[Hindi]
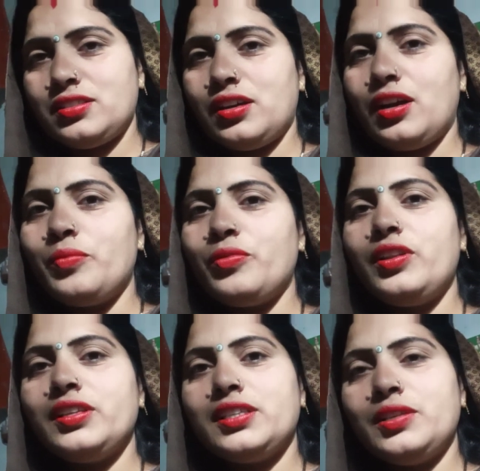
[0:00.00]
तो हम
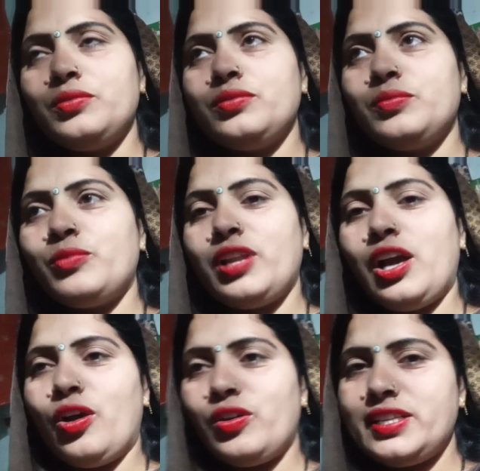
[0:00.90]
बोले क्यों बोले
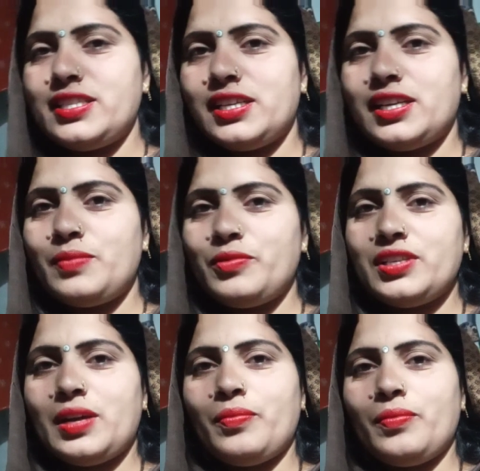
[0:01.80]
और नीचे करिए
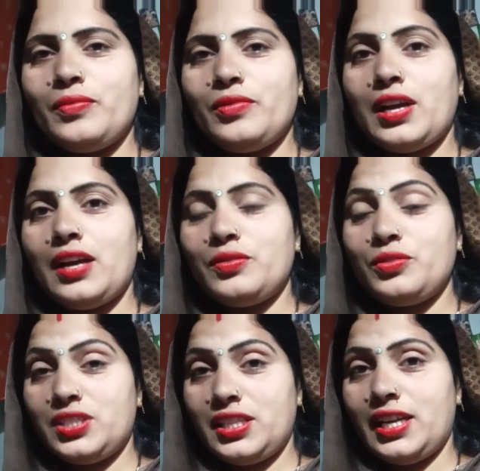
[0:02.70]
मुझे आपका
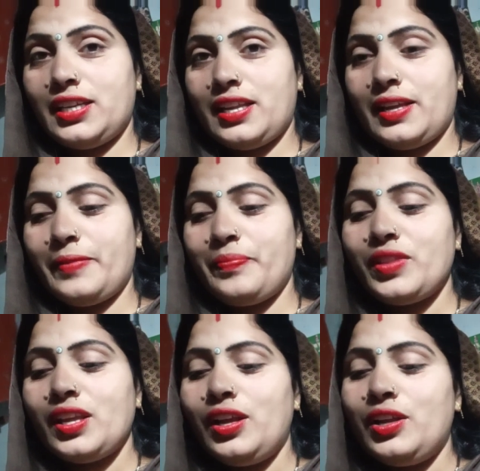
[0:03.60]
कुछ देखना है
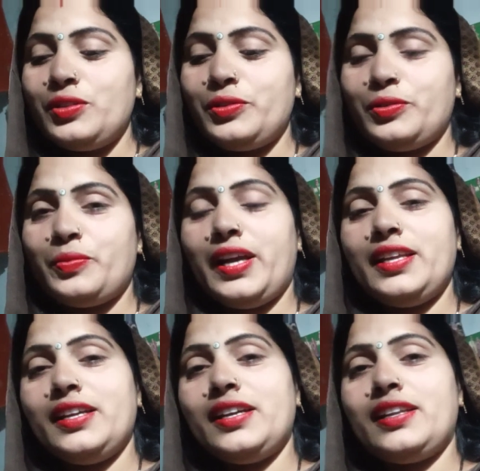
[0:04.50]
तो
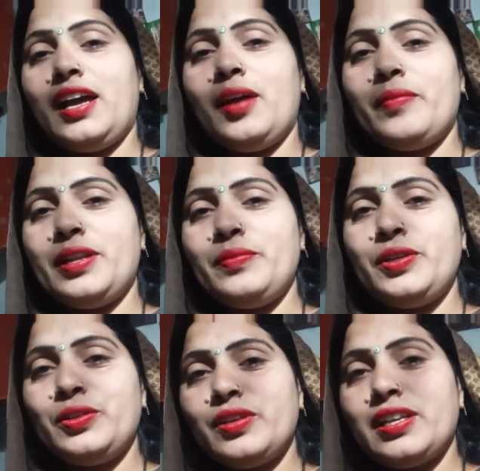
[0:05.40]
भाई अगर हमारी
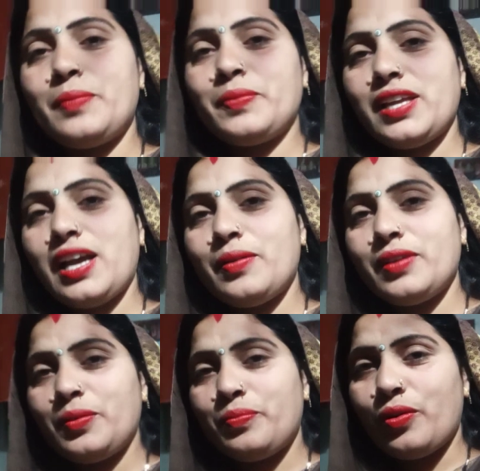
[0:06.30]
वीडियो अगर आपके यहाँ
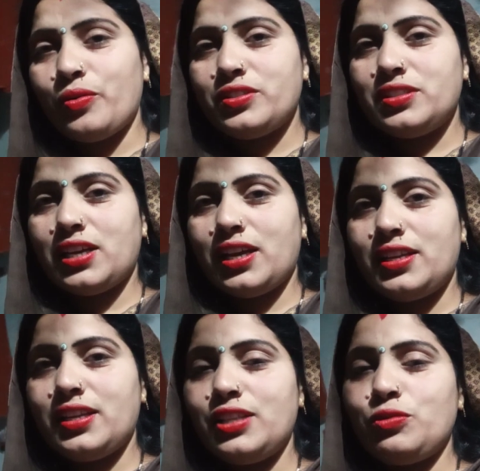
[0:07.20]
अगर पहुँच जा
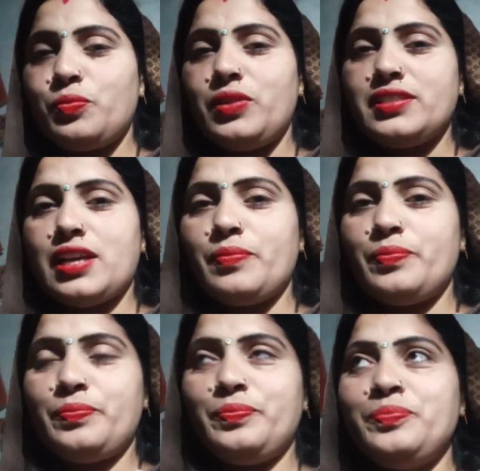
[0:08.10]
रही है तो प्लीज़ आप
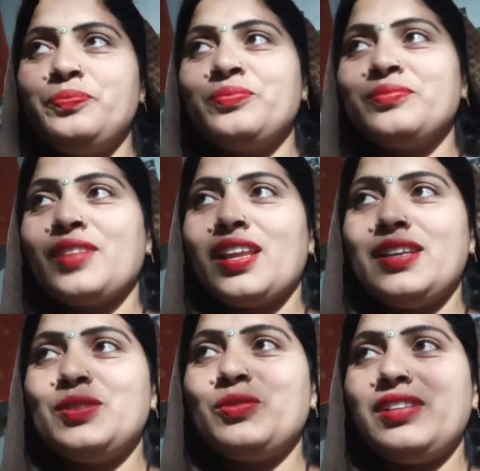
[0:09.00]

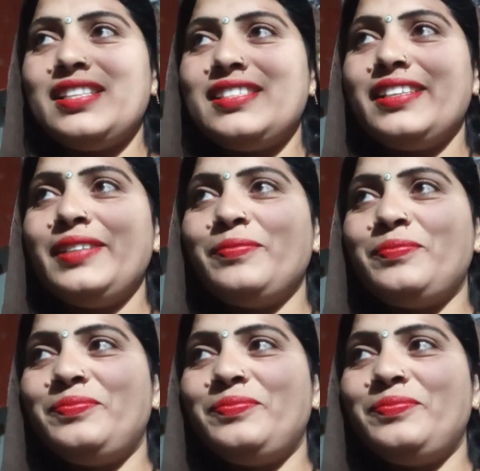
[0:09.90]
सुन लीजिए